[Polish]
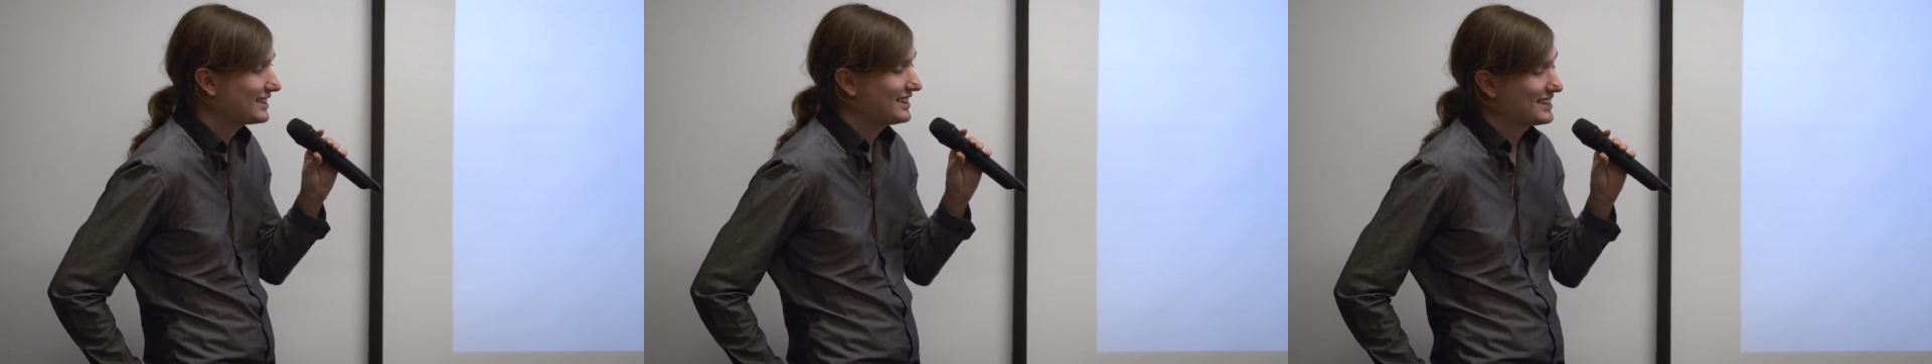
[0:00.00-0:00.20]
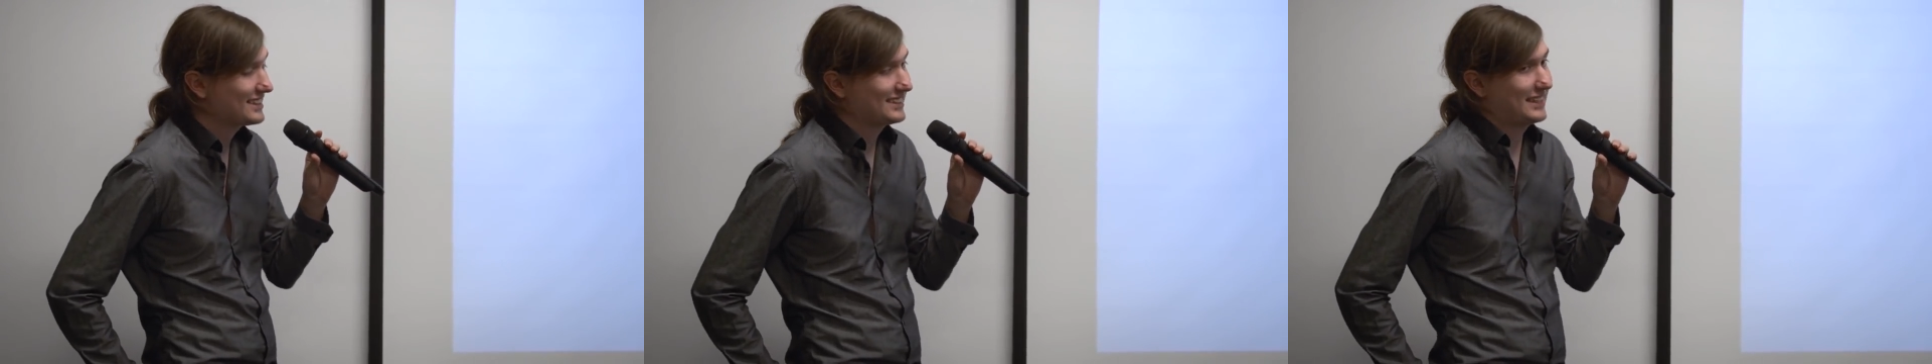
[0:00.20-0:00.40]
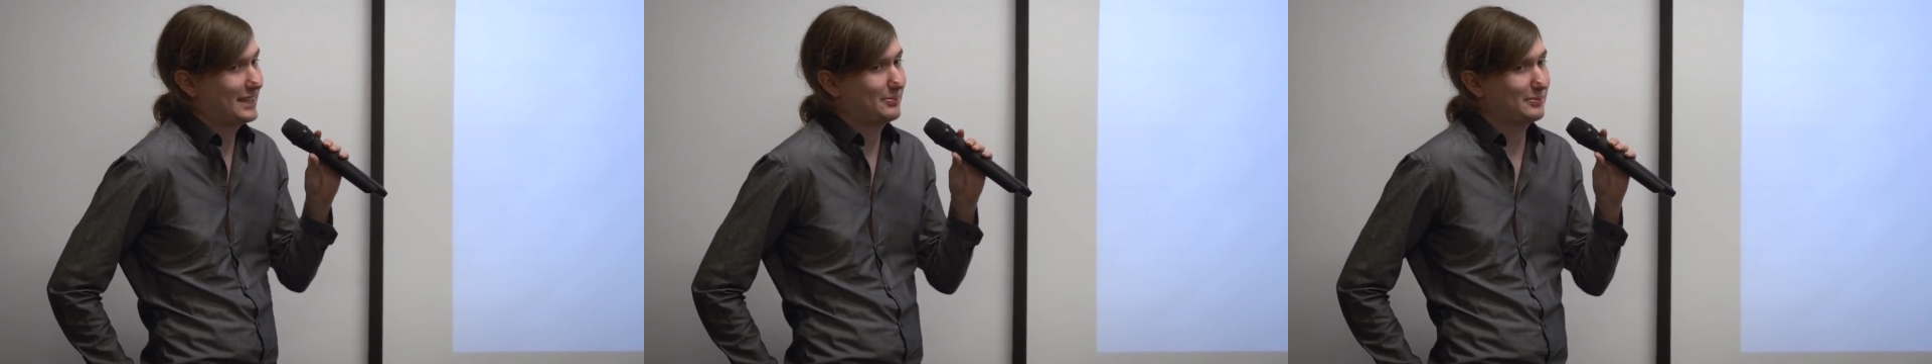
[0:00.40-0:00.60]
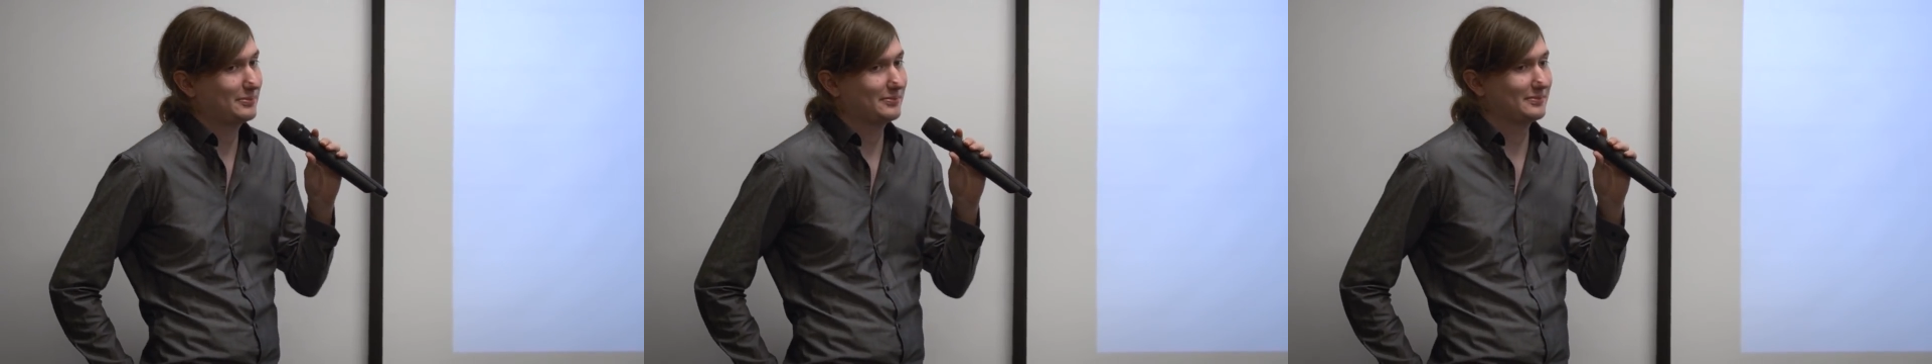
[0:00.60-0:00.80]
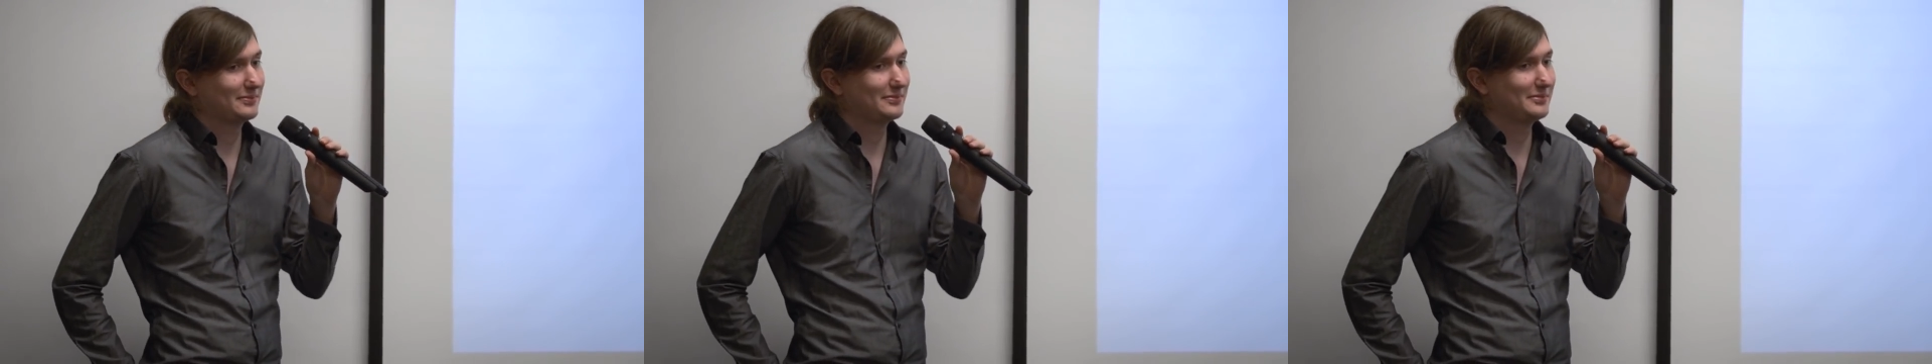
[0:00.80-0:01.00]
jestem
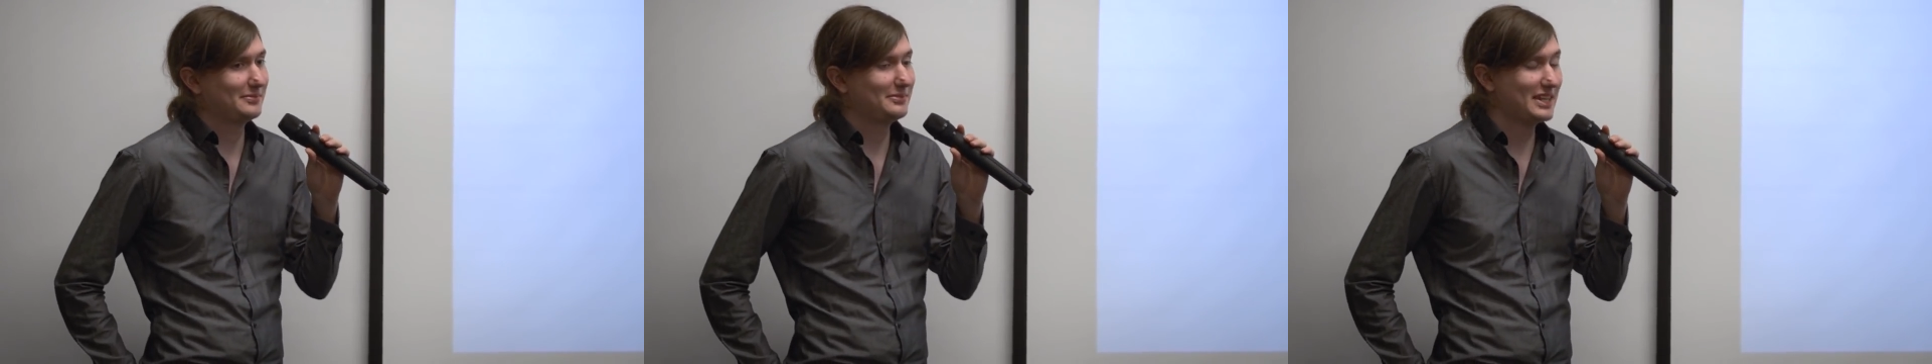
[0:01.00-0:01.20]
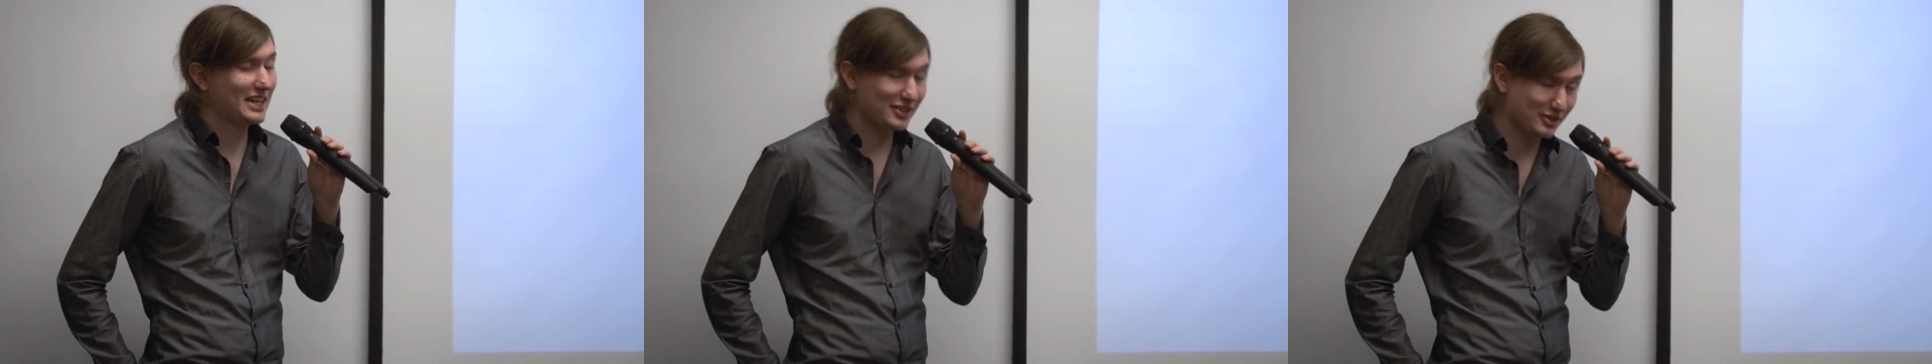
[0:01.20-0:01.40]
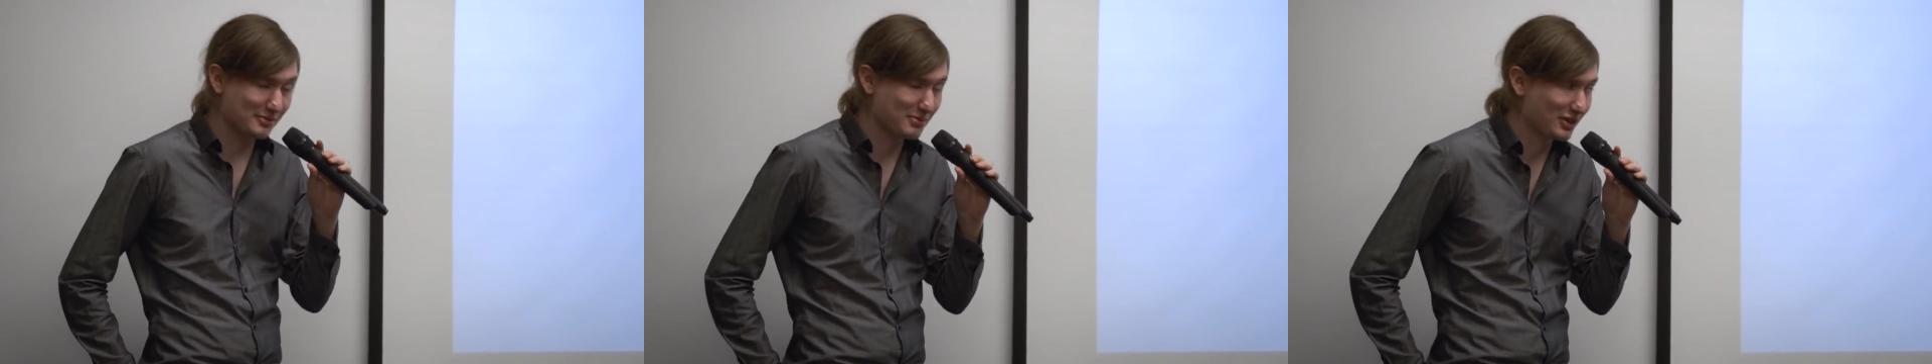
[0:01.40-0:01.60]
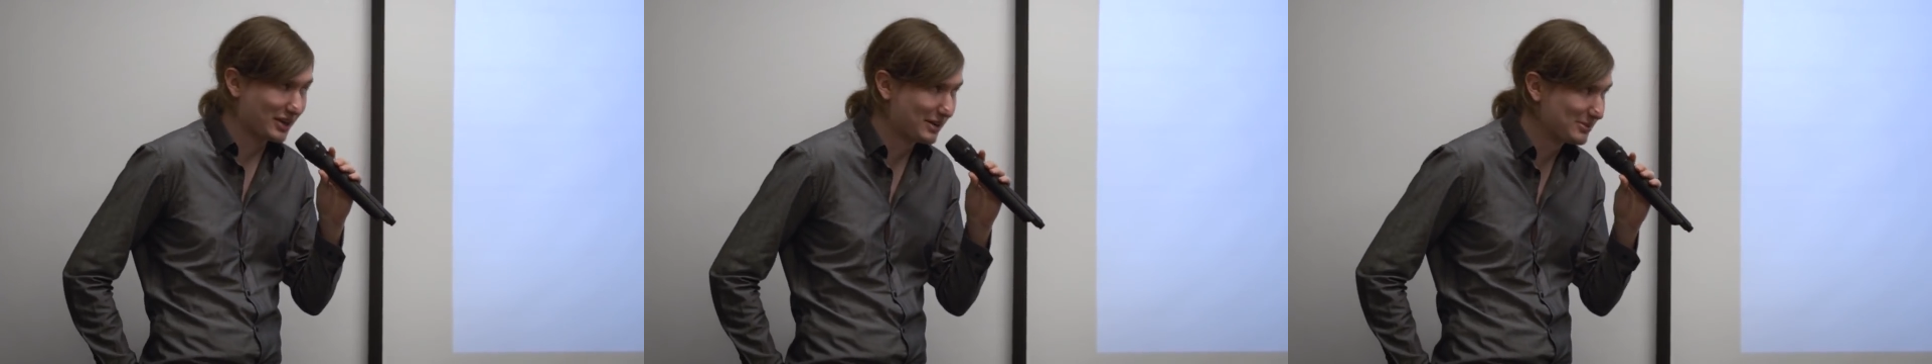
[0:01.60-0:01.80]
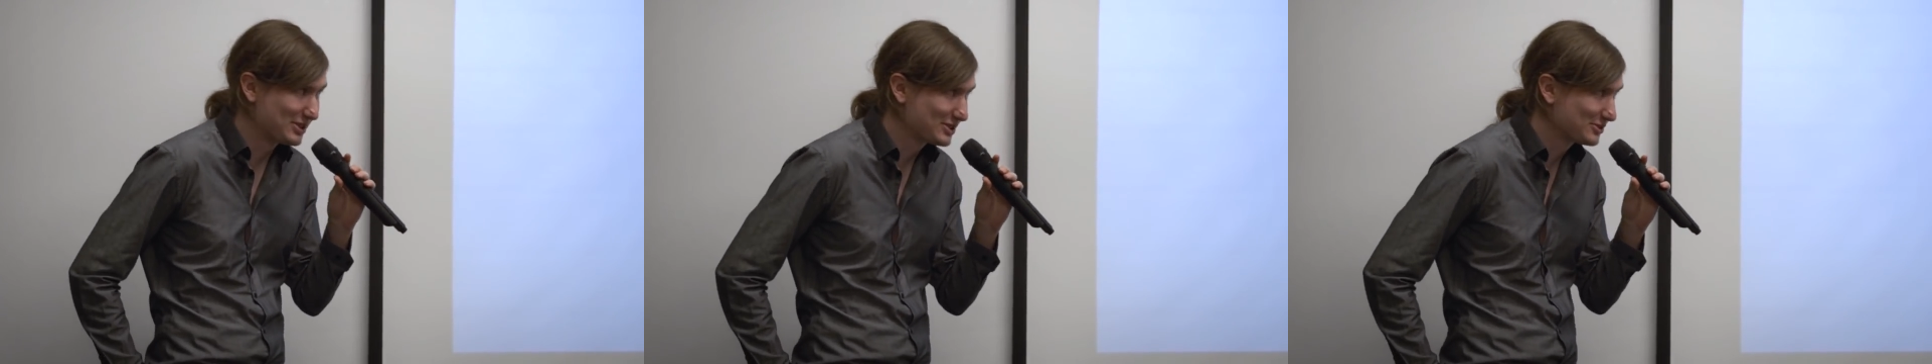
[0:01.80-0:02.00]
niańką
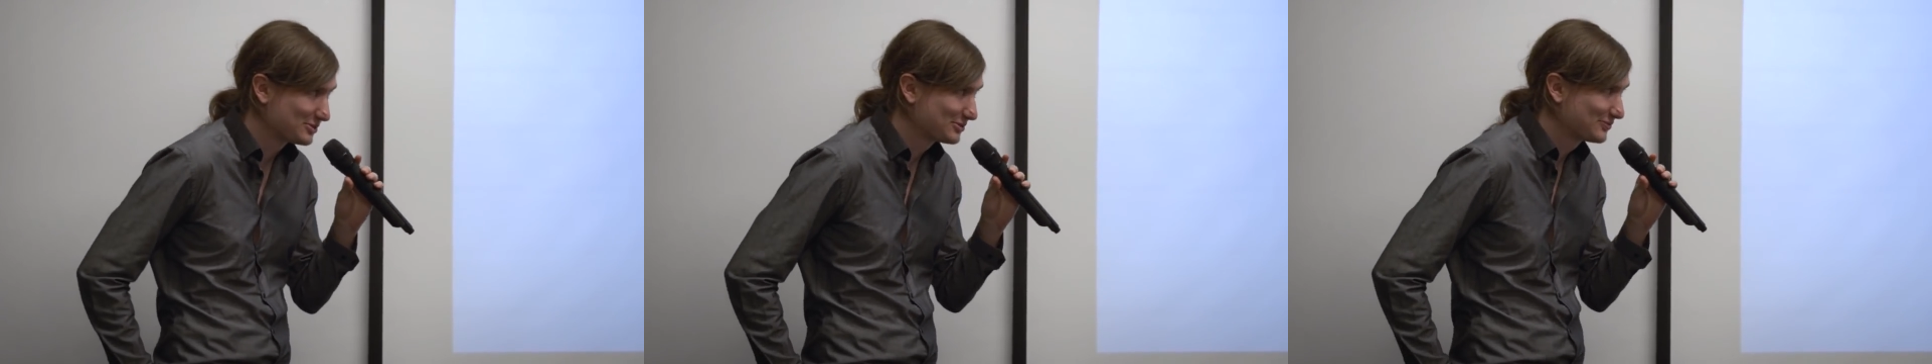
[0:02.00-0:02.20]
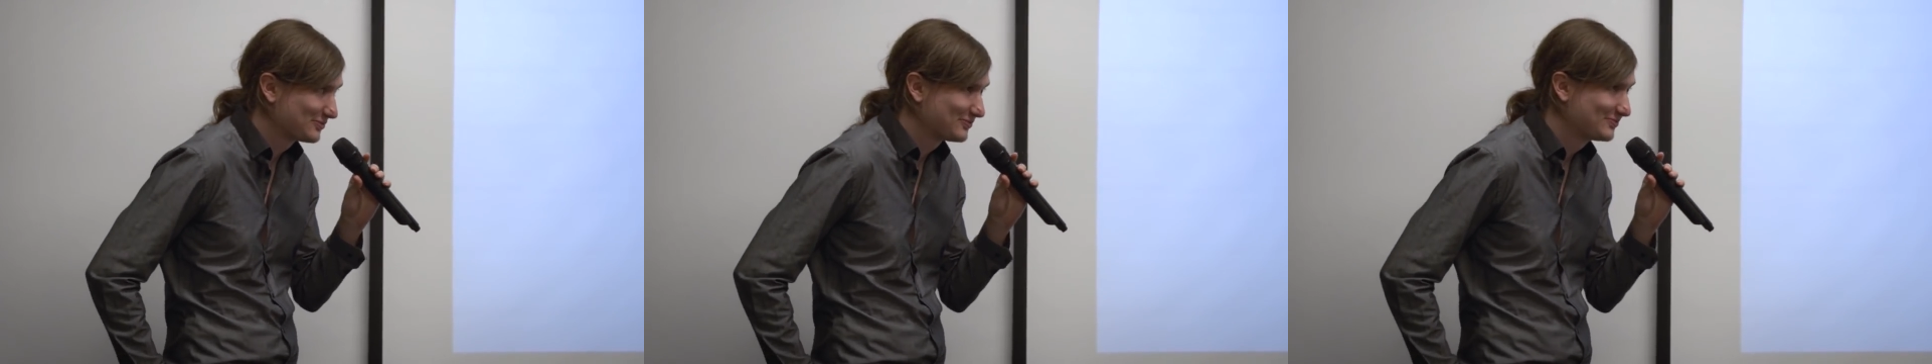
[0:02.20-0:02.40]
programistów.